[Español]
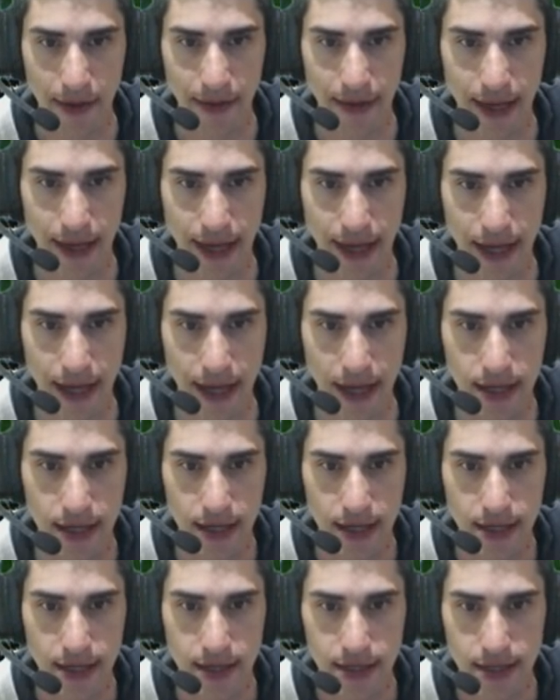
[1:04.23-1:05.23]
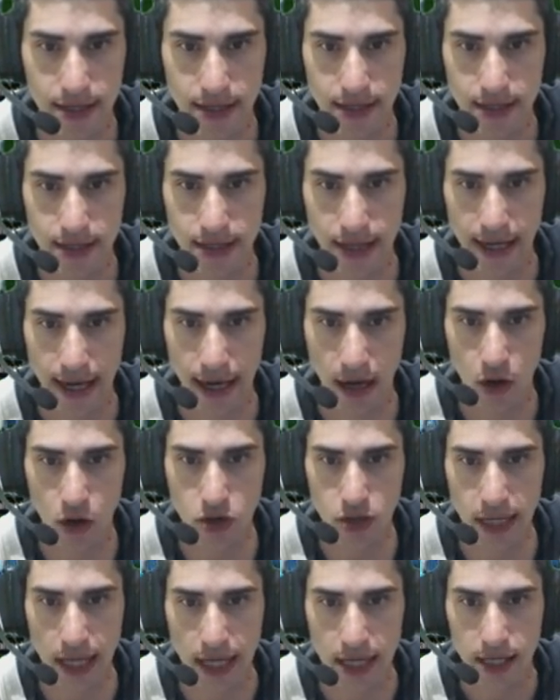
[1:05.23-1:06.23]
de,
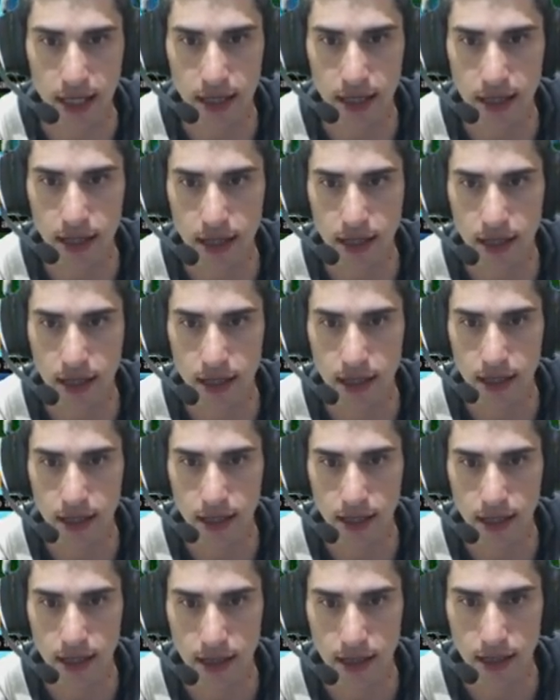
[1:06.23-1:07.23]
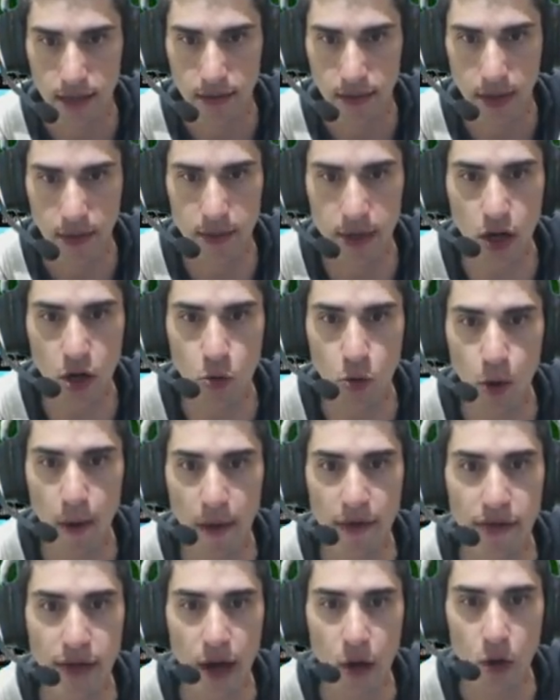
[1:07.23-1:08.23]
langostas? Mira, mira cómo
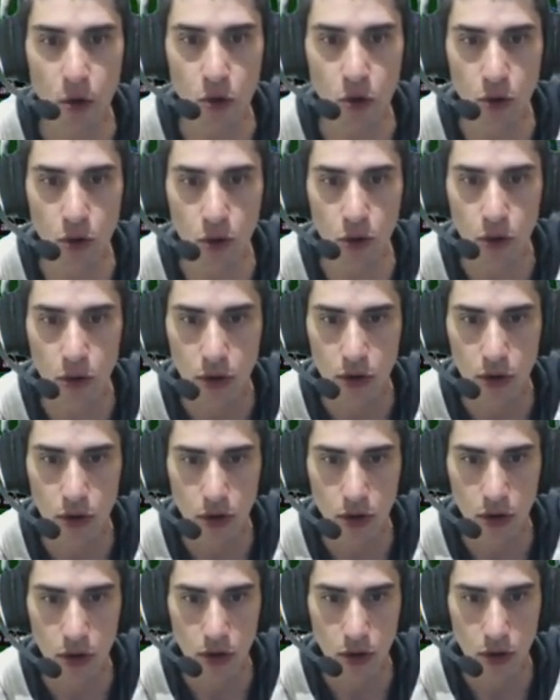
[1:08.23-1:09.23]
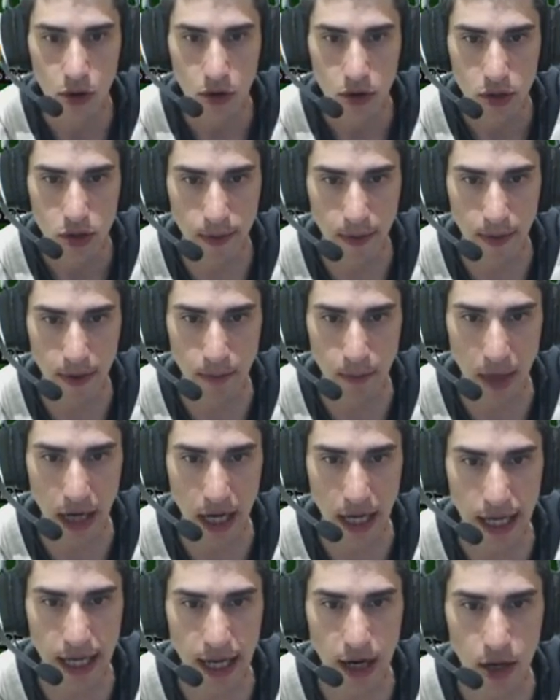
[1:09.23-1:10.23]
avanza, loco. Eh,
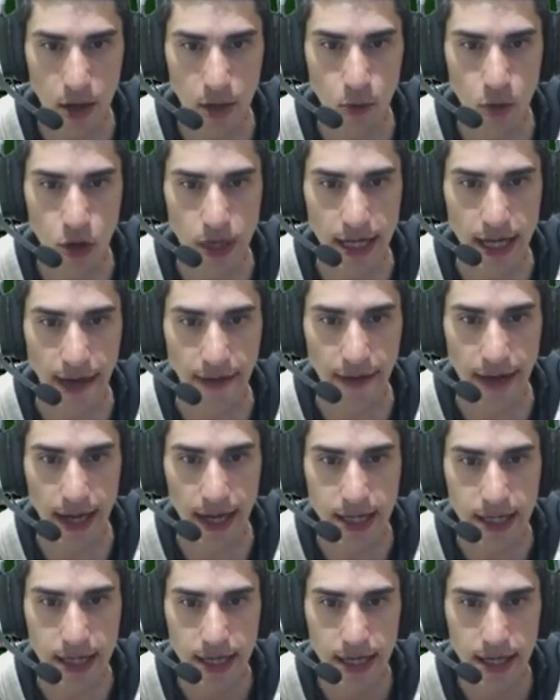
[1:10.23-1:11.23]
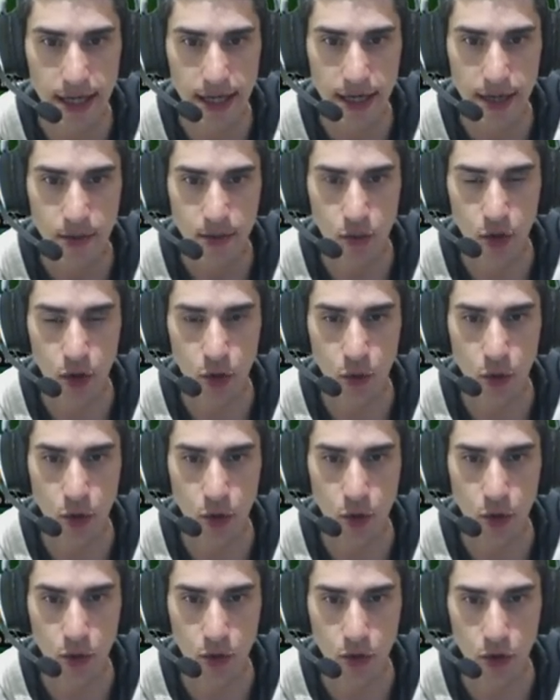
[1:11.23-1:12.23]
van aquí arremolinadas. Bueno,
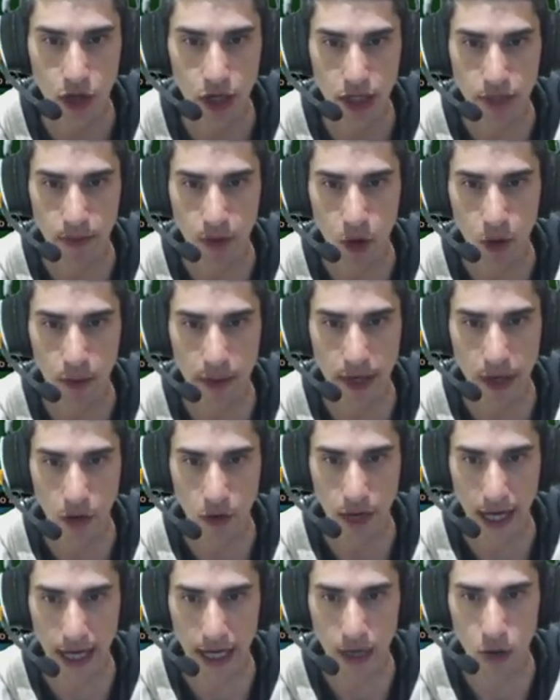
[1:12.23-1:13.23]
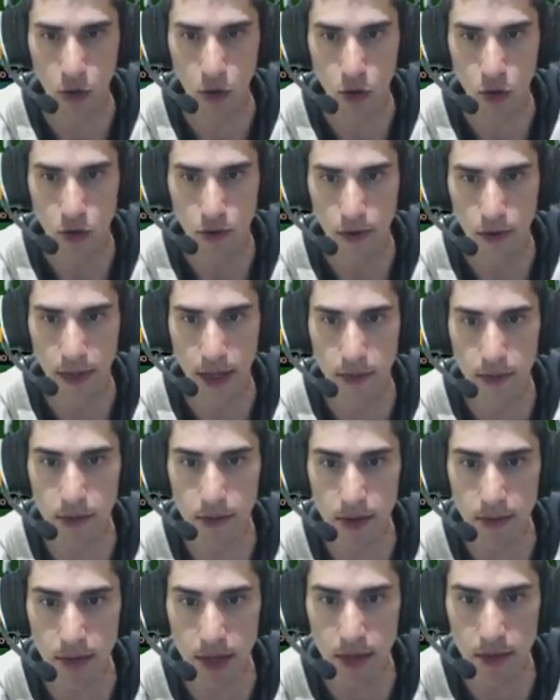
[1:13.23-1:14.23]
bueno, bueno, bueno, que se me comen a los najes, loco. Mira,
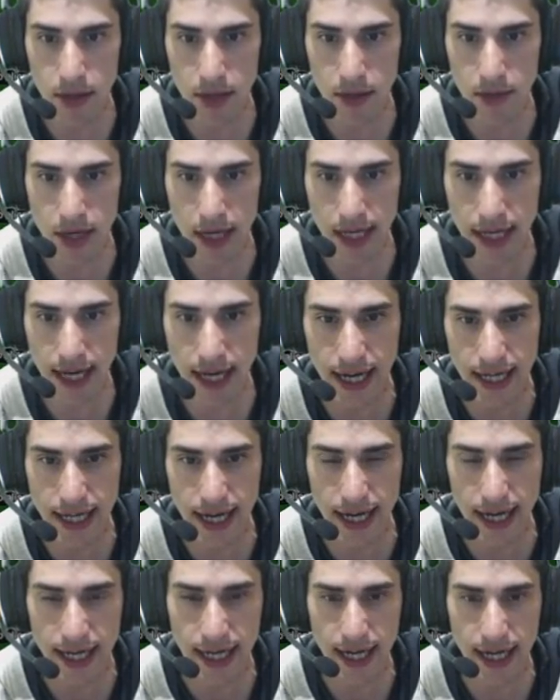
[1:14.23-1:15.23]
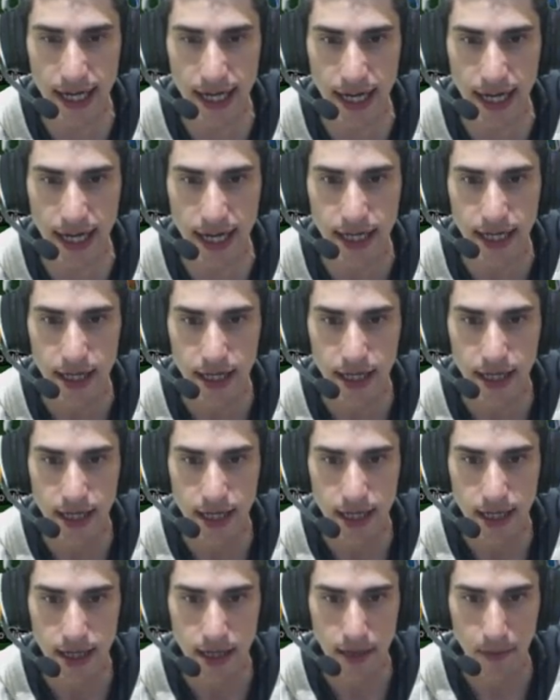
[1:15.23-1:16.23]
mira, mira, mira, que llegan, que llegan, que llegan, que llegan.
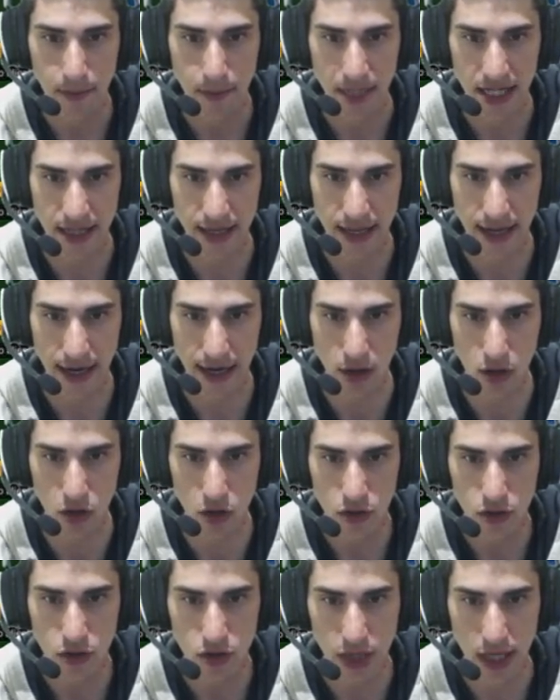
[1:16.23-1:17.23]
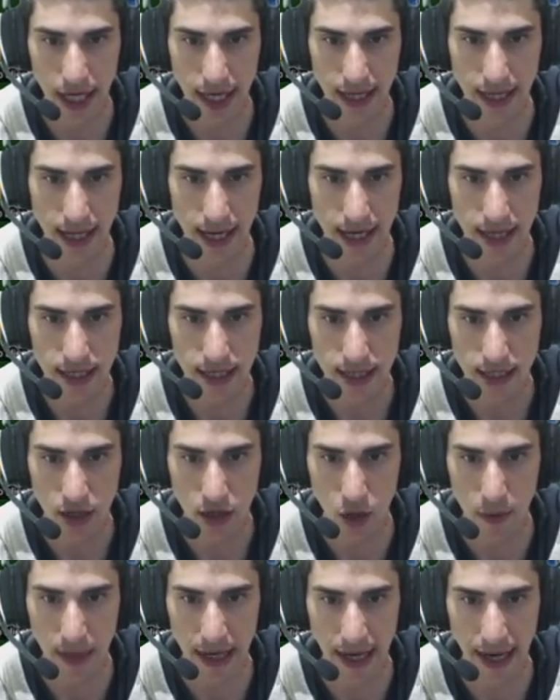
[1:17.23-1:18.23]
Pasan de largo, se quedan,
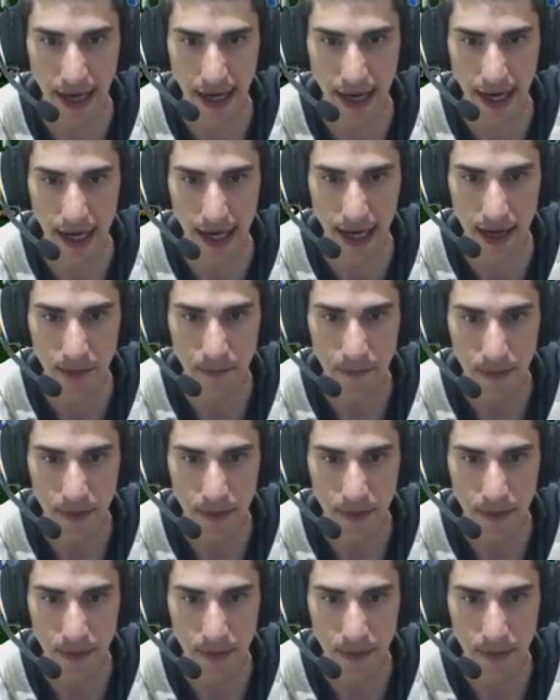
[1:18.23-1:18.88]
se comen la granja.